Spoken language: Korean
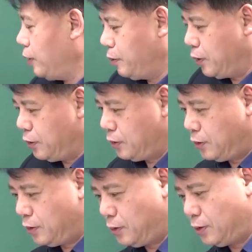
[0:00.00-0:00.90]

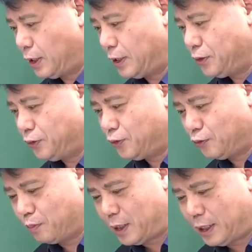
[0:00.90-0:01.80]
웨버, 회전수
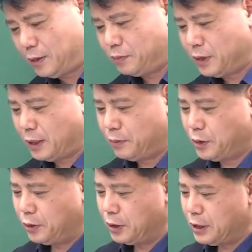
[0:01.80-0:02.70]
600 rpm,
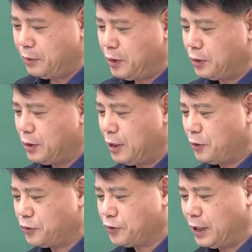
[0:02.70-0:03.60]
전기자 병렬의
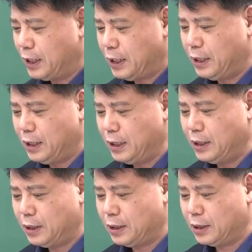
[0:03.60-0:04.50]
로스가
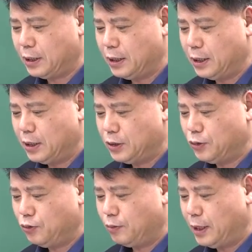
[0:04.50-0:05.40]
2인,
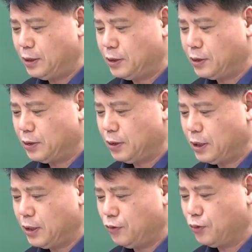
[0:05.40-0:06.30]

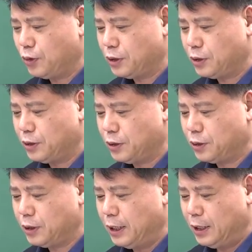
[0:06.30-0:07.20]
직료발전기
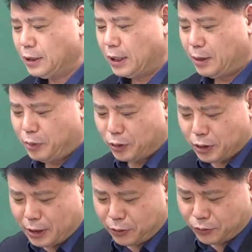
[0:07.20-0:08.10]
유도기전력은 자
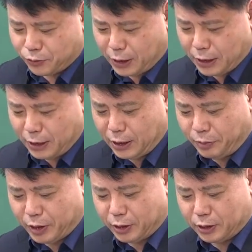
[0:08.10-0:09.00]
병렬의 로수가
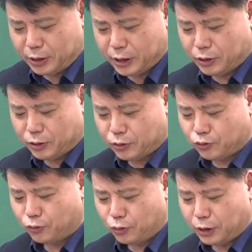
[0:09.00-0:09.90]
2면은 직,
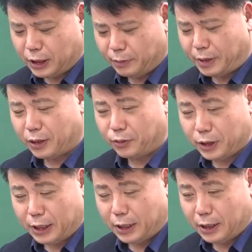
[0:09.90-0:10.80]
중권이야
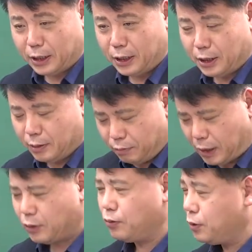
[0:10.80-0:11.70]
파권이야
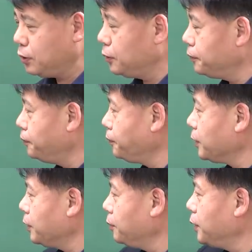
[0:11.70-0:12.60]
파권 음,
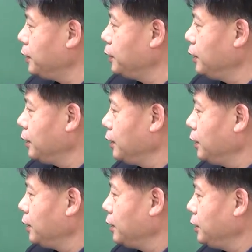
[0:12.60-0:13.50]
그러면은
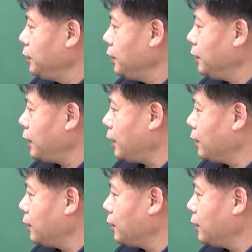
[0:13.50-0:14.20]
이 시기 딱